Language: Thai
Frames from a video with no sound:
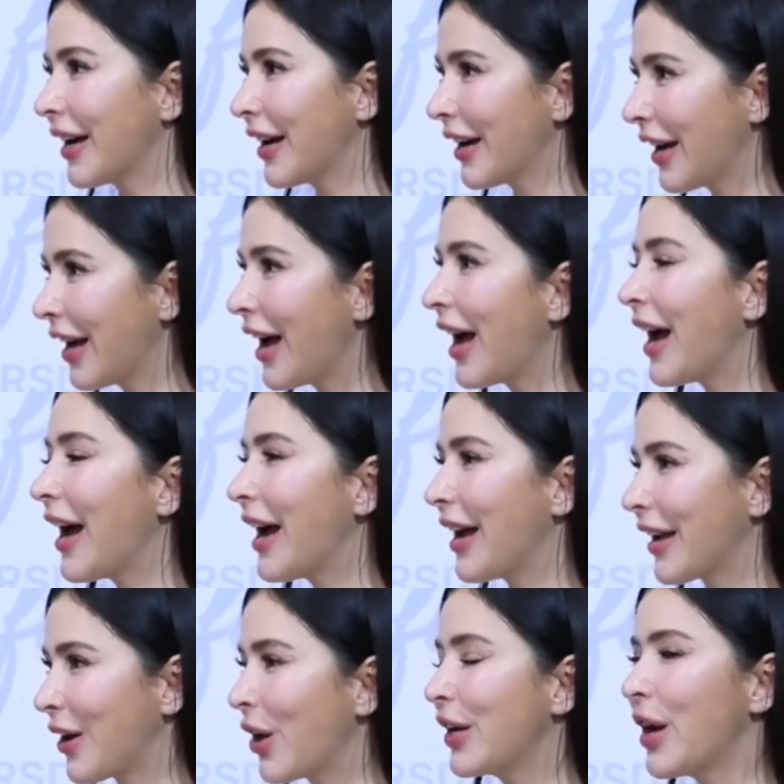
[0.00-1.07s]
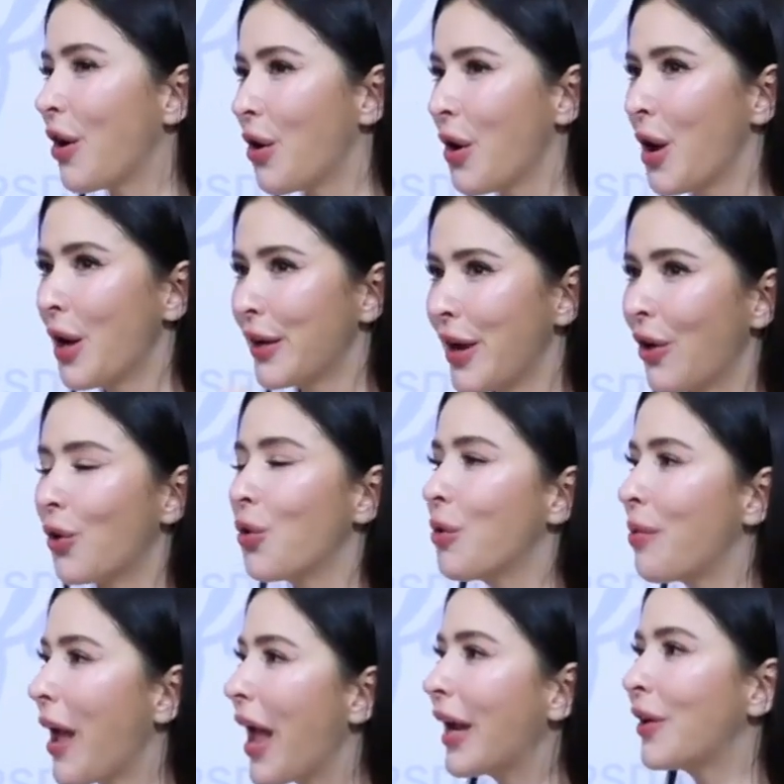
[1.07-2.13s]
ค่ะ ก็เดี๋ยวเดี๋ยวรู้
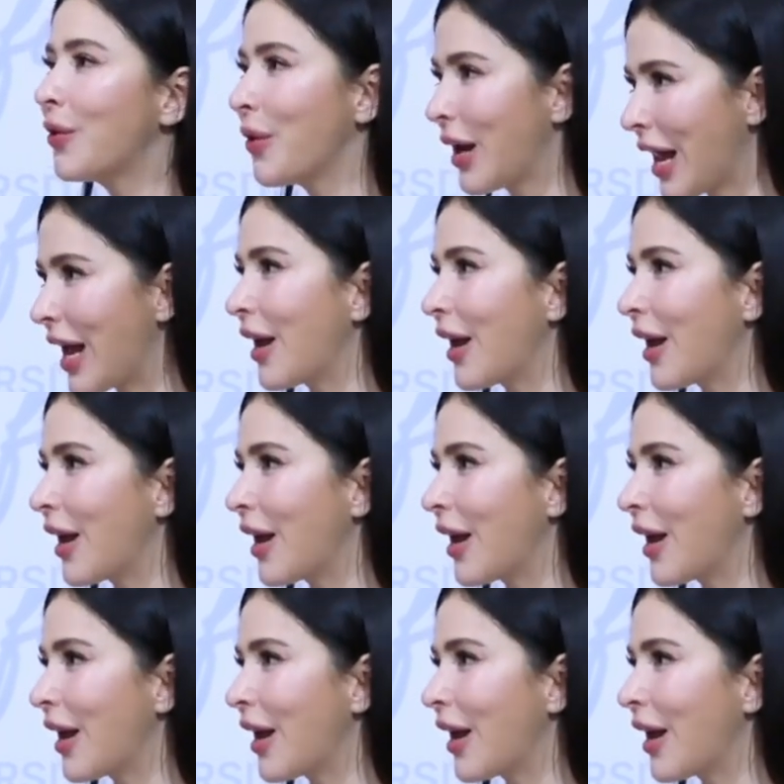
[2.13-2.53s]
เพศรู้อะไร